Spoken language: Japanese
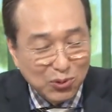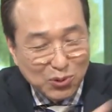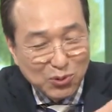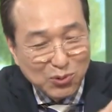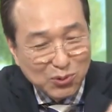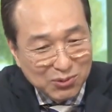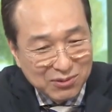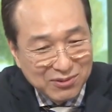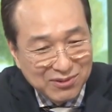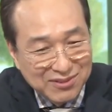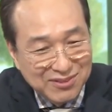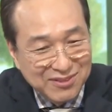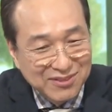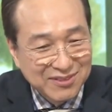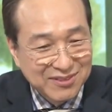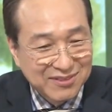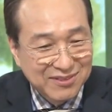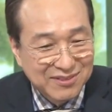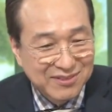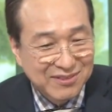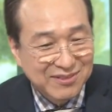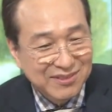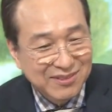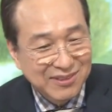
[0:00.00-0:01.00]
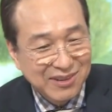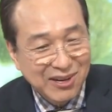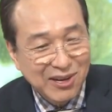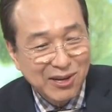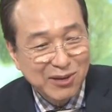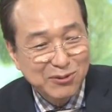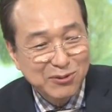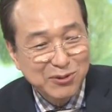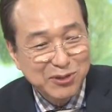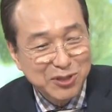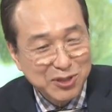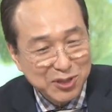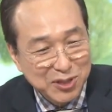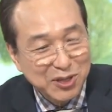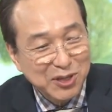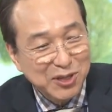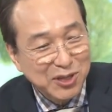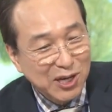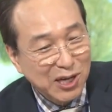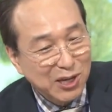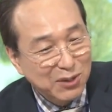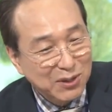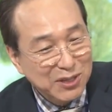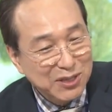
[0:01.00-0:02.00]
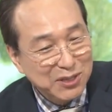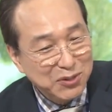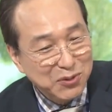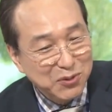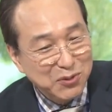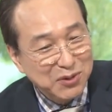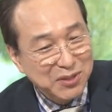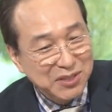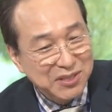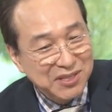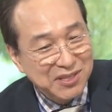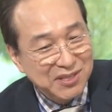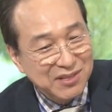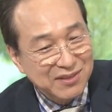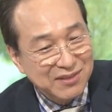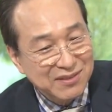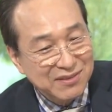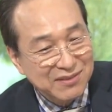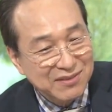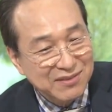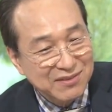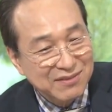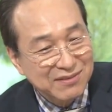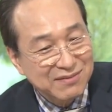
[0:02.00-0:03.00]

僕をこうハグしてかわいそうに